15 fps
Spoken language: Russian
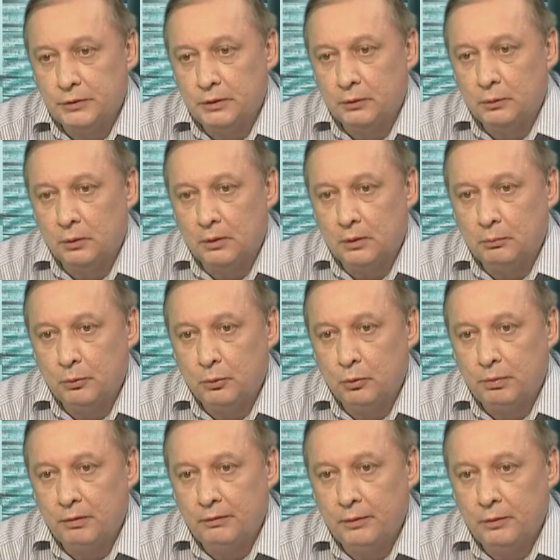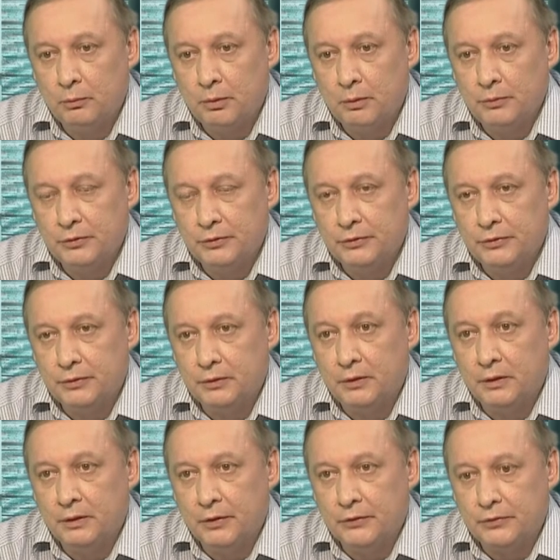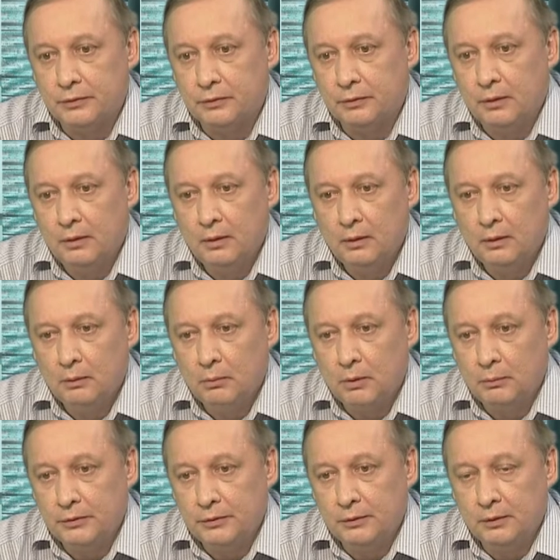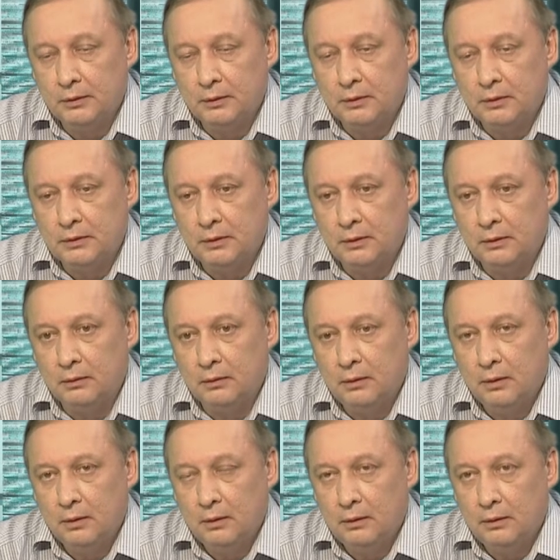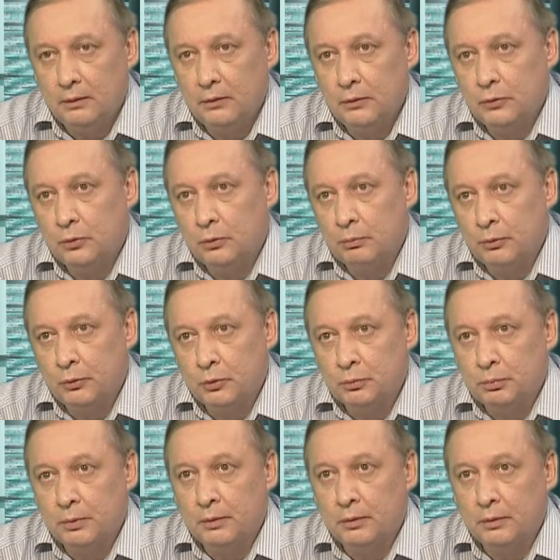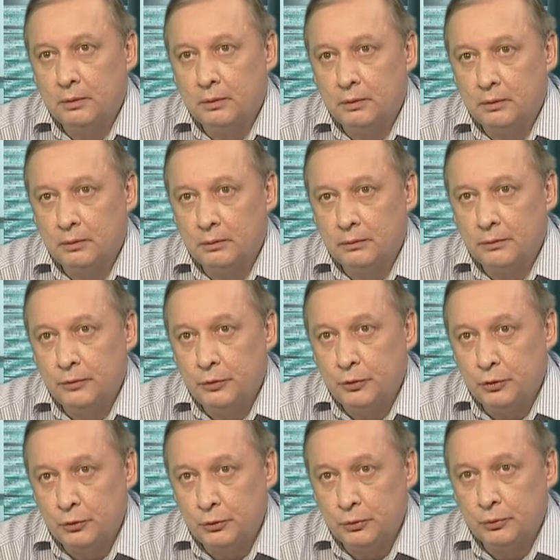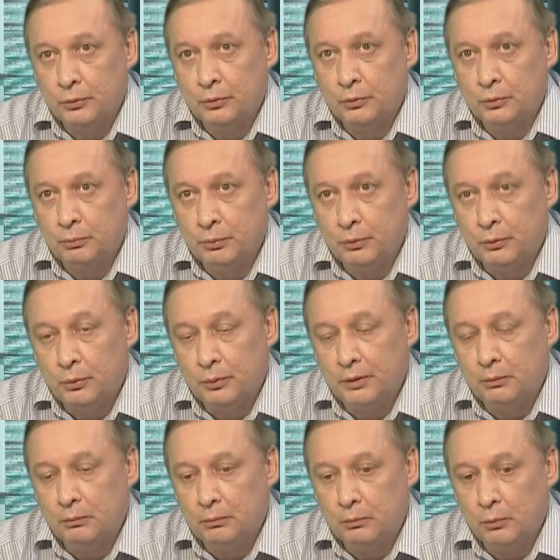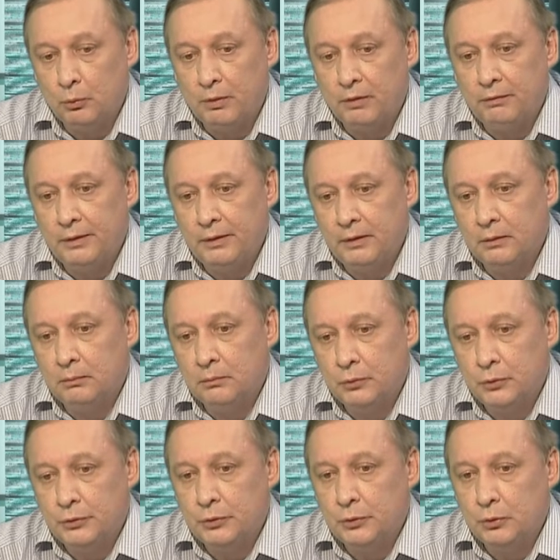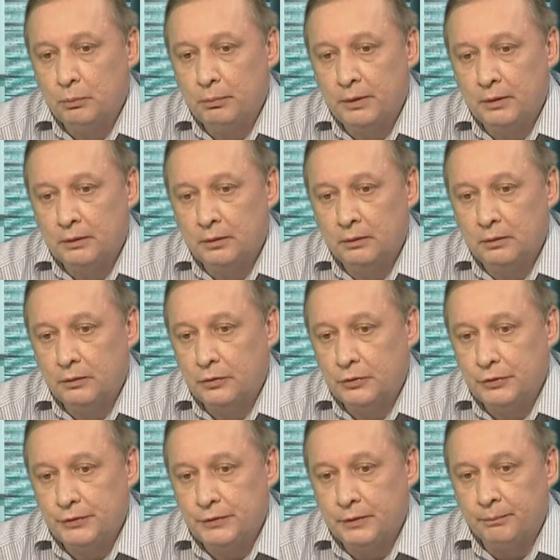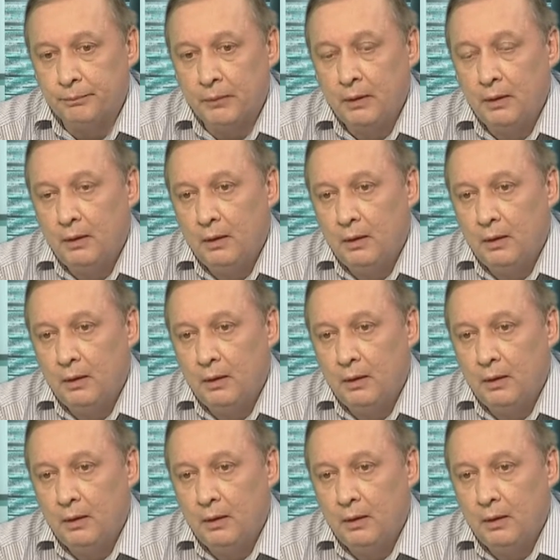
то есть их только по управлению промышленности 13 промышленных отраслей, и еще плюс по, еще по другим управлениям, то есть еще порядка, наверное, шести.